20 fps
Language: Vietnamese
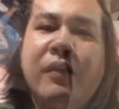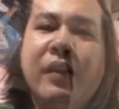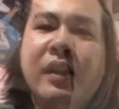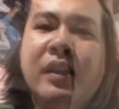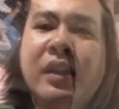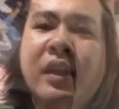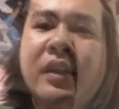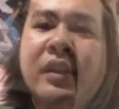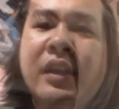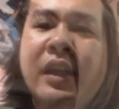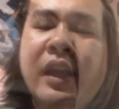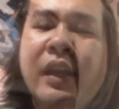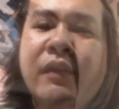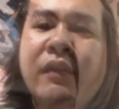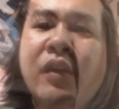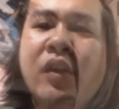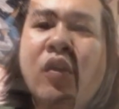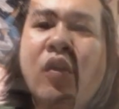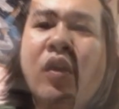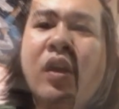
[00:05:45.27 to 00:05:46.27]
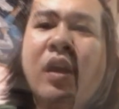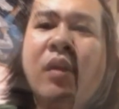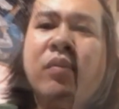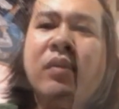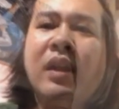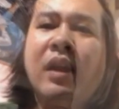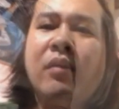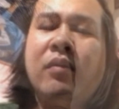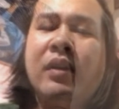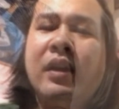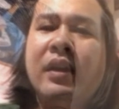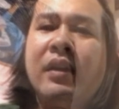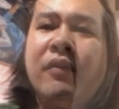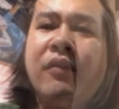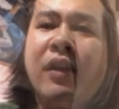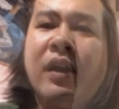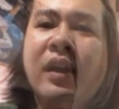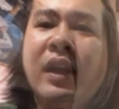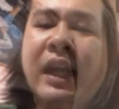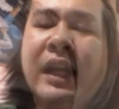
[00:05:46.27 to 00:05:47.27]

trên cộng đồng mạng trong